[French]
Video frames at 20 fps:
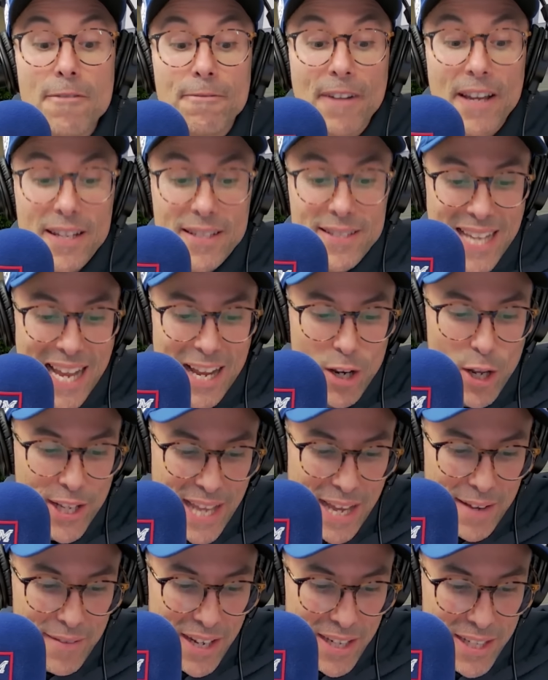Vincent Le
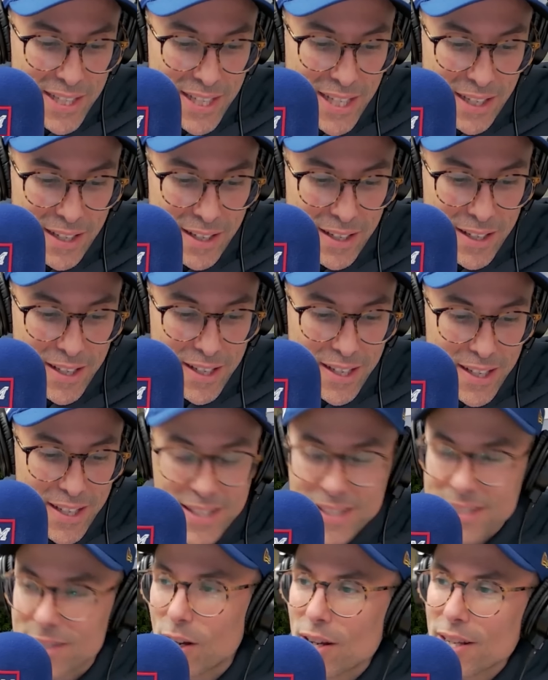Cavalier.
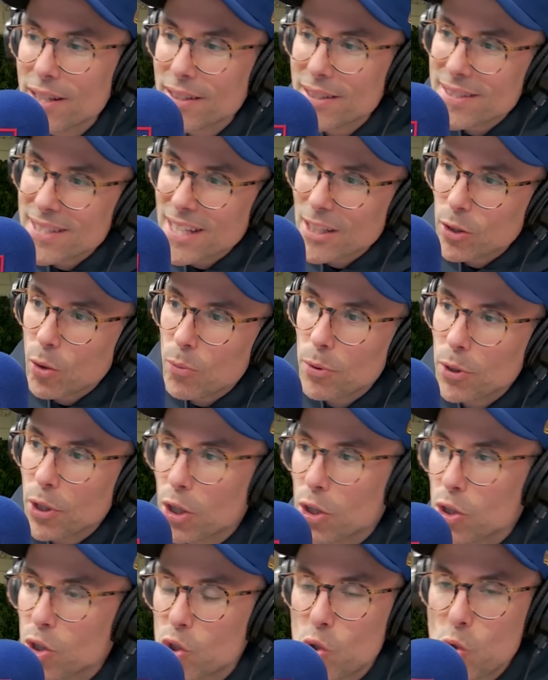Ils disent, ah, il y a des atomes
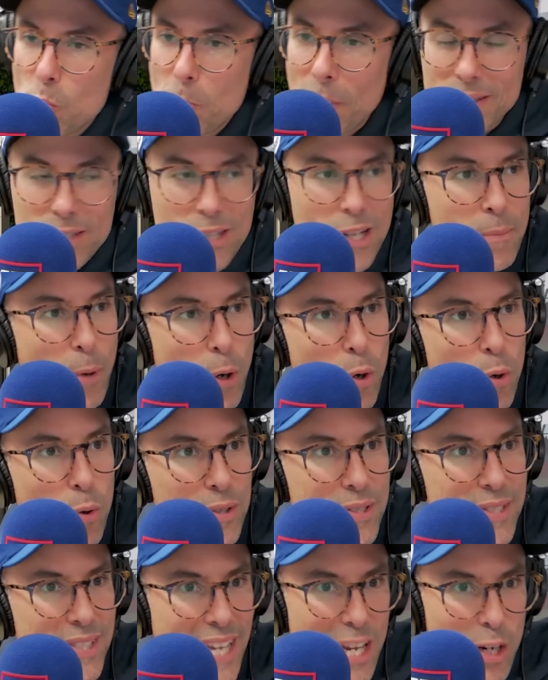crochus parce que, bon,
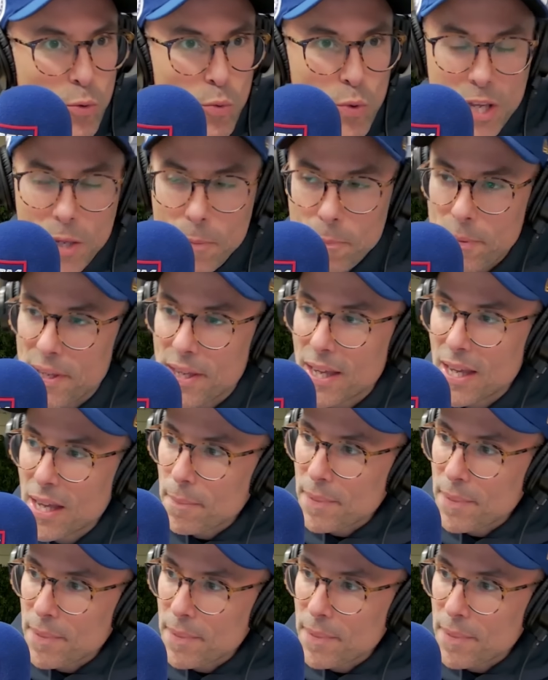Saint-Louis puis,